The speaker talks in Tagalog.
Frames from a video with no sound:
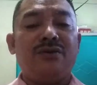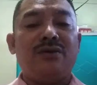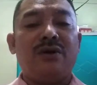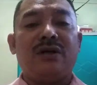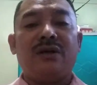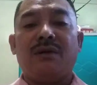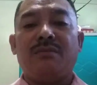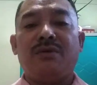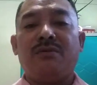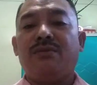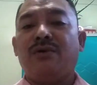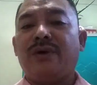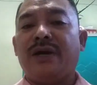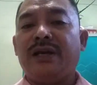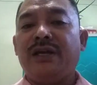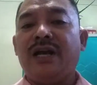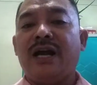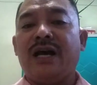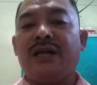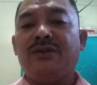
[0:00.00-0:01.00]
yung ang
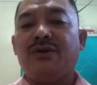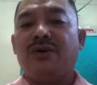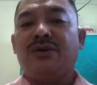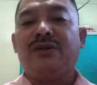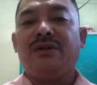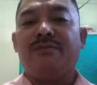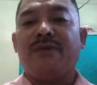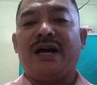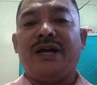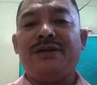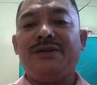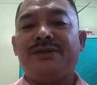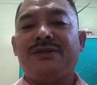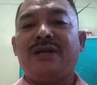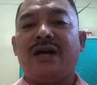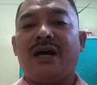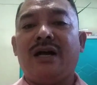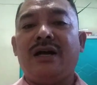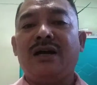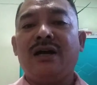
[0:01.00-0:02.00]
nabubuhay nga doon, mga
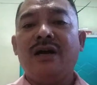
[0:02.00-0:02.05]
isda,